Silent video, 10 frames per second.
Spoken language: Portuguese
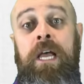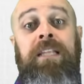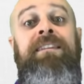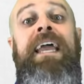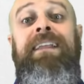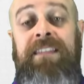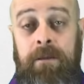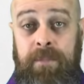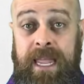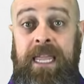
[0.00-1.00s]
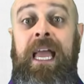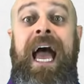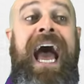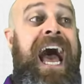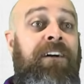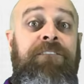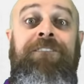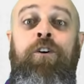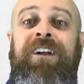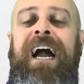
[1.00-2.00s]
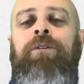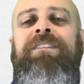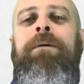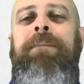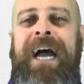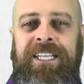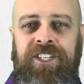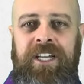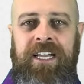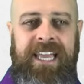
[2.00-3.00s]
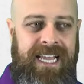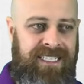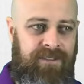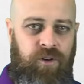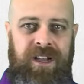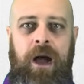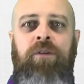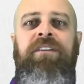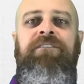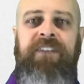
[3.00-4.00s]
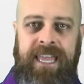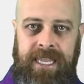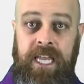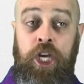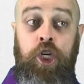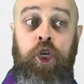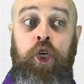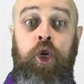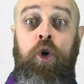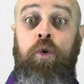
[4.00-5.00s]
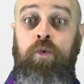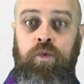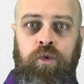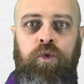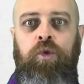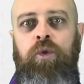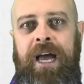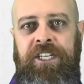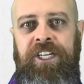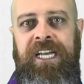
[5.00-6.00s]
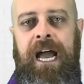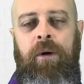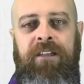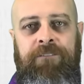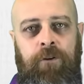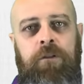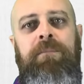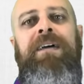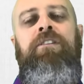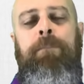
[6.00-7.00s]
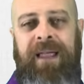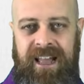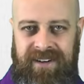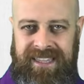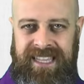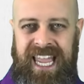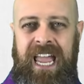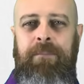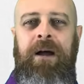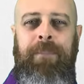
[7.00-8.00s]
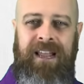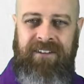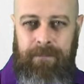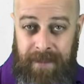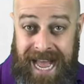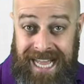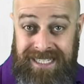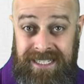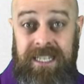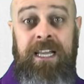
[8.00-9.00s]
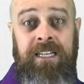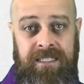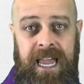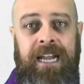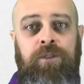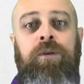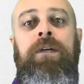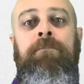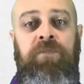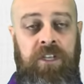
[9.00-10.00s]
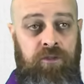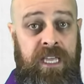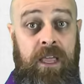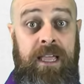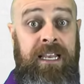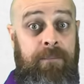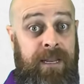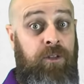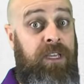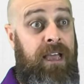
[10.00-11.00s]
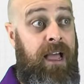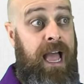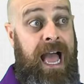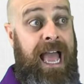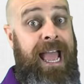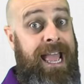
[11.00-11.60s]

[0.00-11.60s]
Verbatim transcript: Tem também a vogal temática, que é essa vogal que vem junto do radical aí formando a palavra tema, a palavra base, certo? E eu tenho aí lembrando que a, a, a,